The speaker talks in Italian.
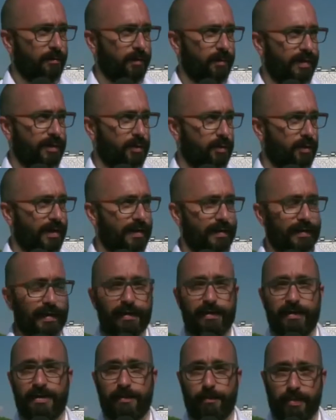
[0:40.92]
personalità
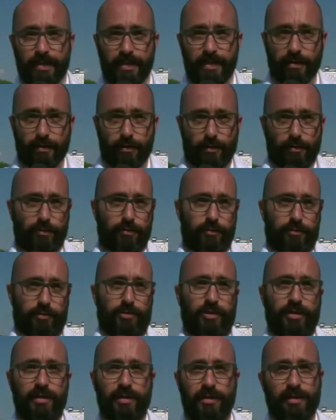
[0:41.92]
di spicco,
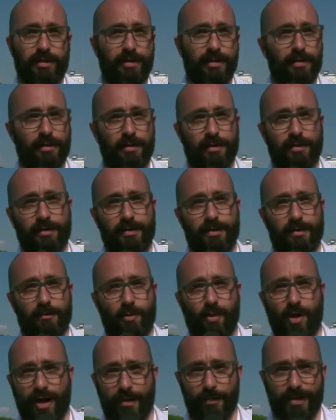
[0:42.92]
Sheikh eh,
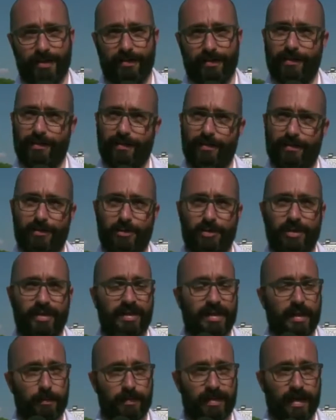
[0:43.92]
Mohammed,
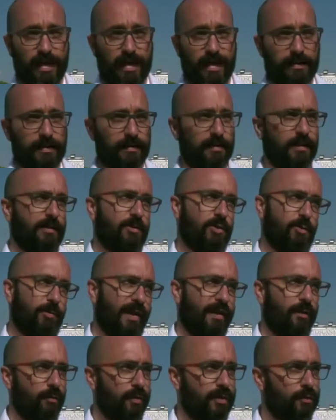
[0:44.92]
Sheikh Hamdan,
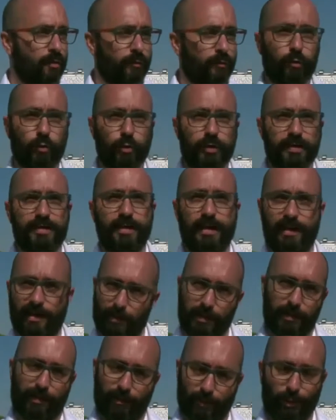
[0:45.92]
insomma ecco, questo forse è la
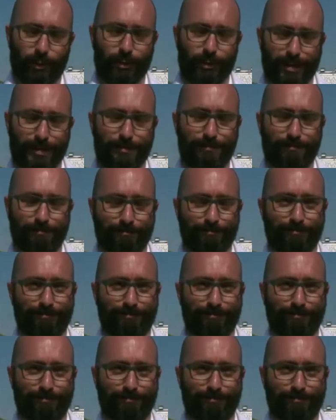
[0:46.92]
prima volta.